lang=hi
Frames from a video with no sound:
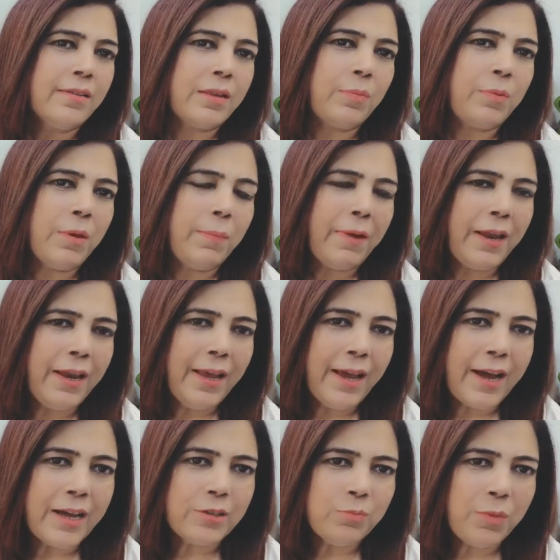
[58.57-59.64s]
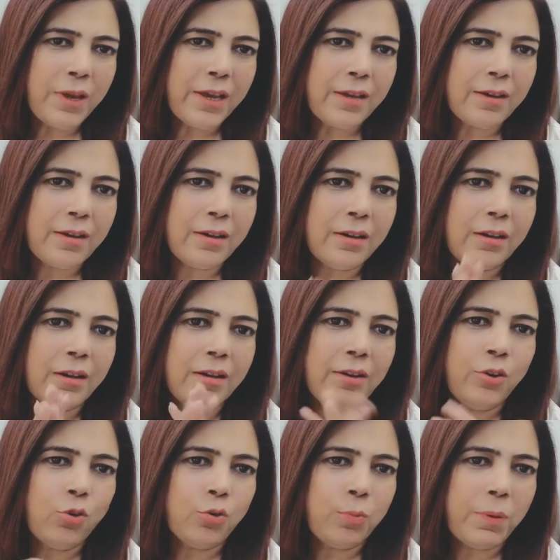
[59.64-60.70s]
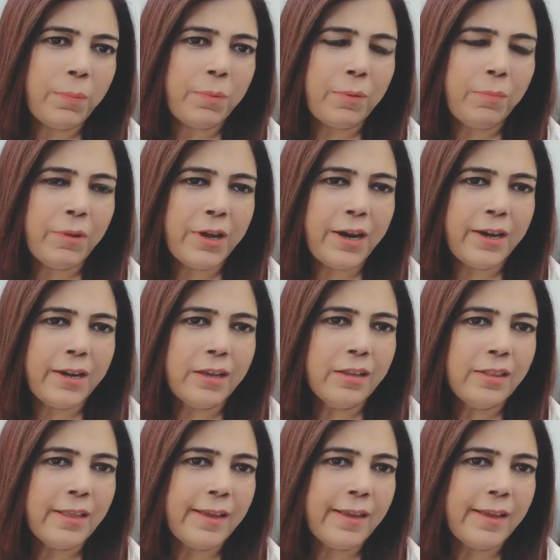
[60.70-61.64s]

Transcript: सबसे पहले आज मैं एक न्यूज़पेपर में कटिंग